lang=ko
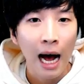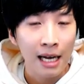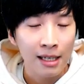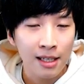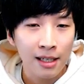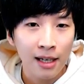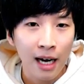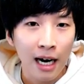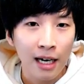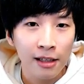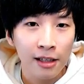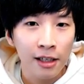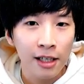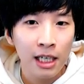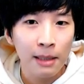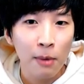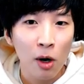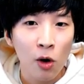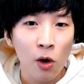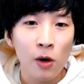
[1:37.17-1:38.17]
아직 갈
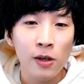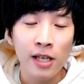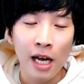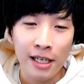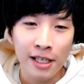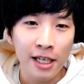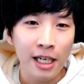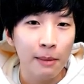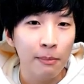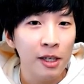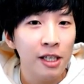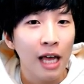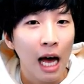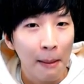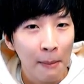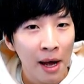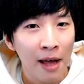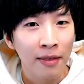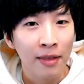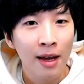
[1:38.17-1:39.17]
길이 먼 건
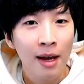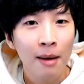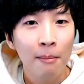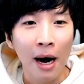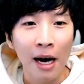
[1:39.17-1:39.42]
사실입니다만,